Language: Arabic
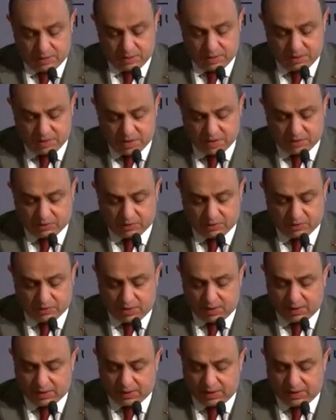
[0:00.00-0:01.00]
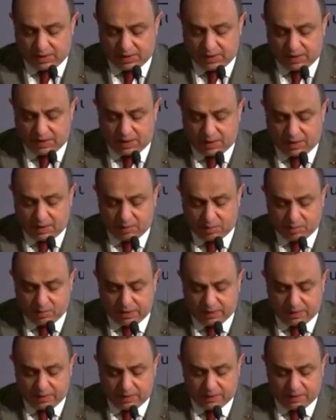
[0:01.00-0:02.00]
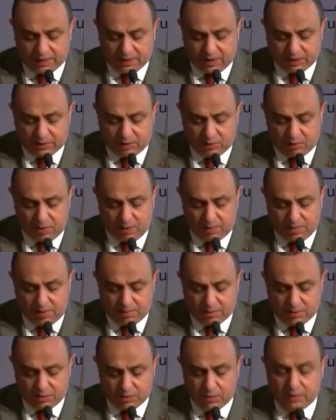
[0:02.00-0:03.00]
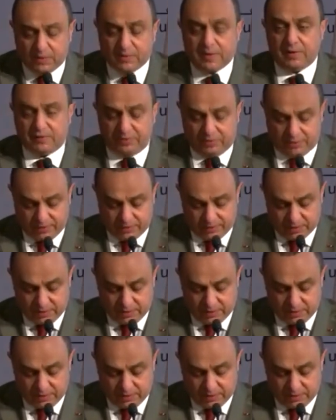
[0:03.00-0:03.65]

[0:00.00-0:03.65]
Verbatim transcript: لمجلس وزراء الداخلية العرب ممثلا بسعادة اللواء محمد يوسف